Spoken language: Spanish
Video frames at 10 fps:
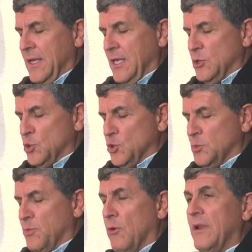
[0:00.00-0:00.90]
en sus
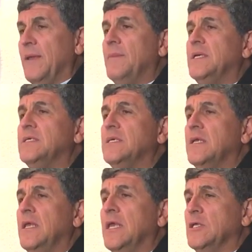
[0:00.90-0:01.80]
problemas
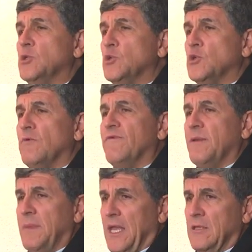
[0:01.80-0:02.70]
y en sus
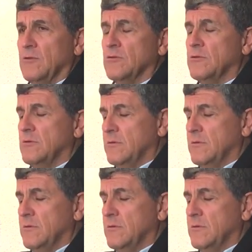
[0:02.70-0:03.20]
sufrimientos.